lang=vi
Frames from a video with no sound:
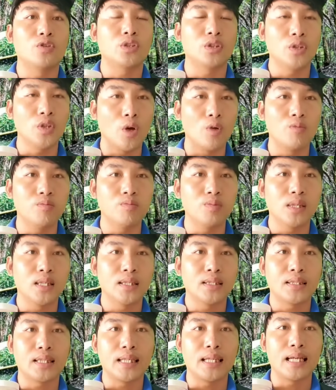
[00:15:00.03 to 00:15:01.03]
sử dụng
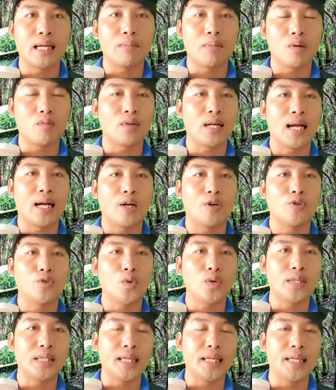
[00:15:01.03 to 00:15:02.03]
thì à, mong rằng cô
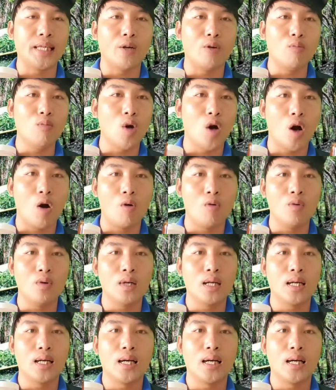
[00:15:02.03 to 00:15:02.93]
chú anh chị ủng hộ